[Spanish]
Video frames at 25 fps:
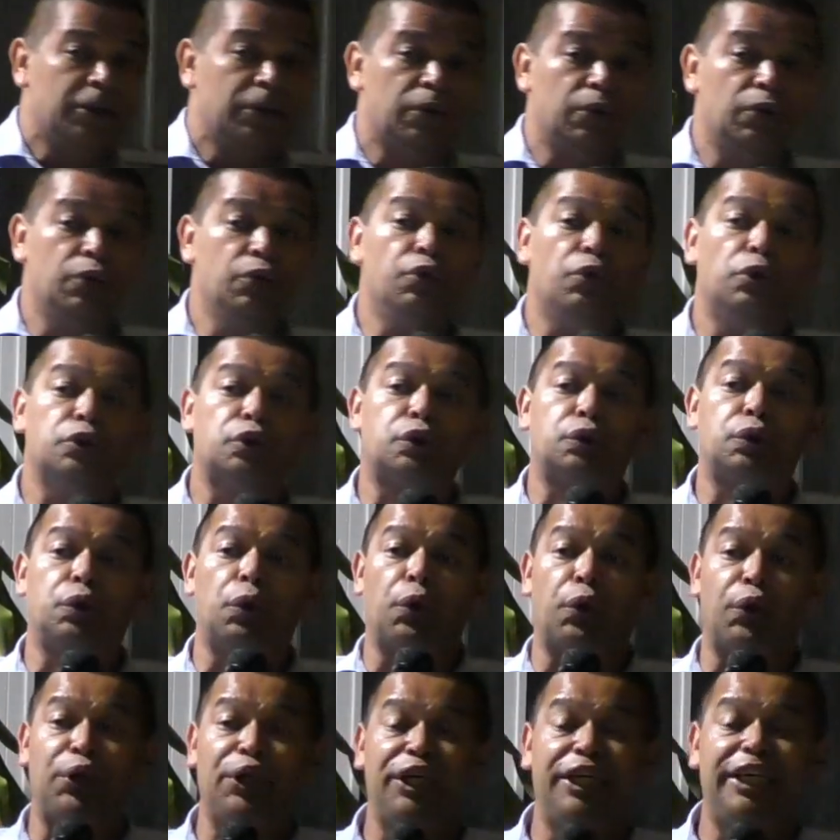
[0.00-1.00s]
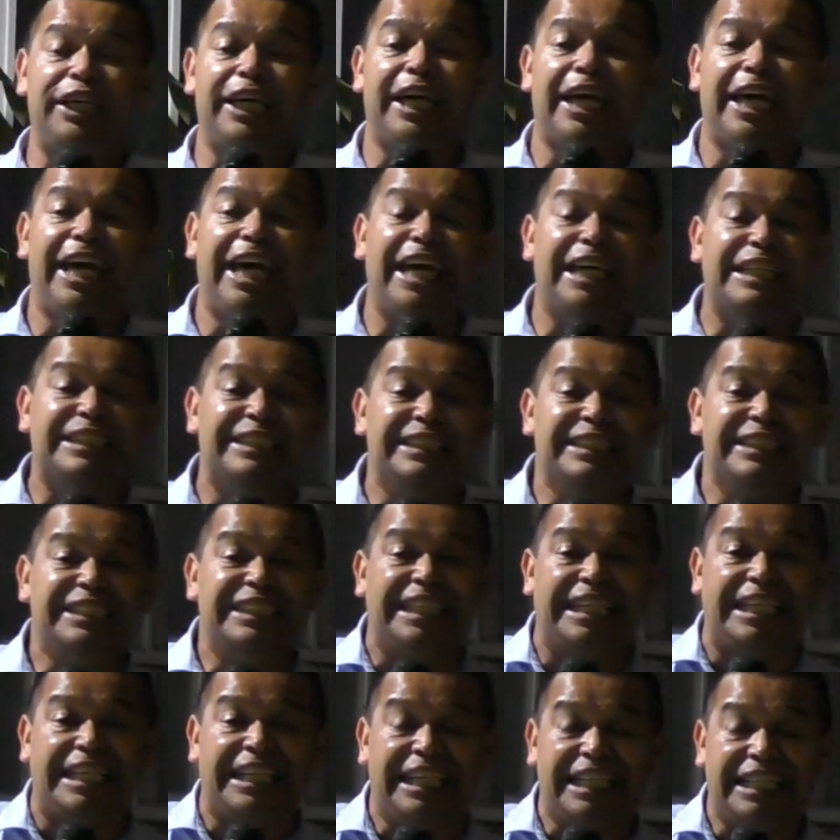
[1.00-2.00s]
nos corrige,
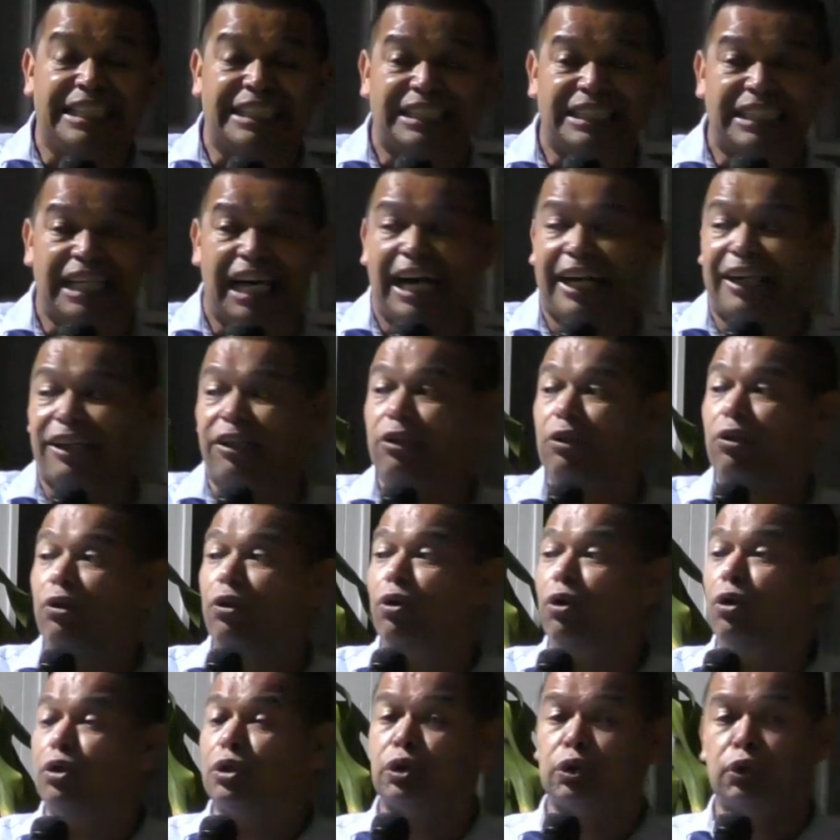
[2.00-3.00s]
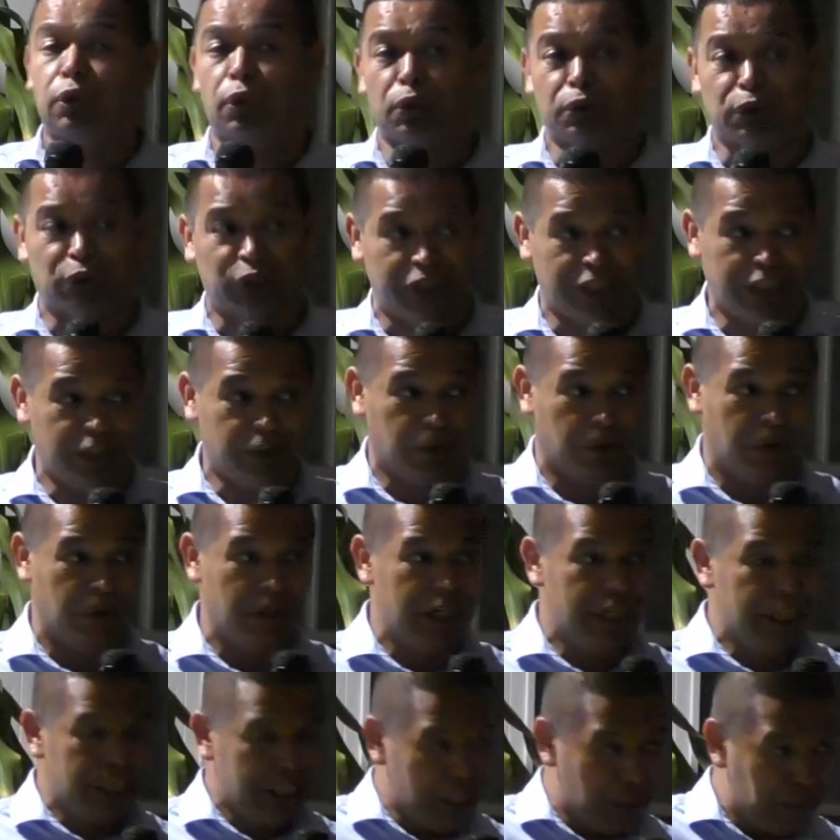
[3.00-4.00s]
enderezar lo torcido.
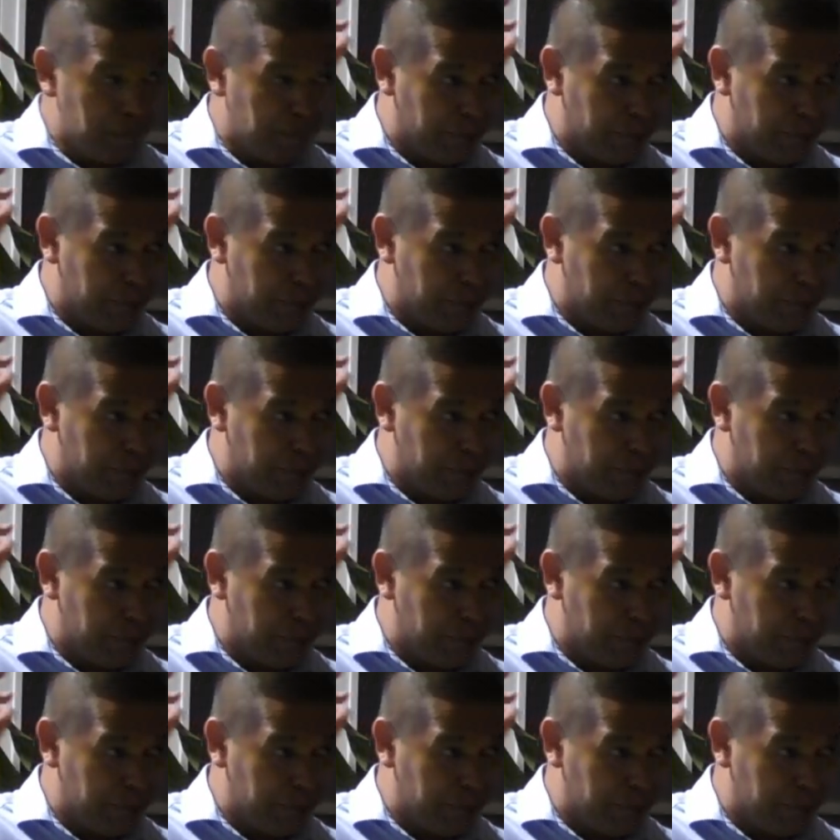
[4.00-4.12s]
Y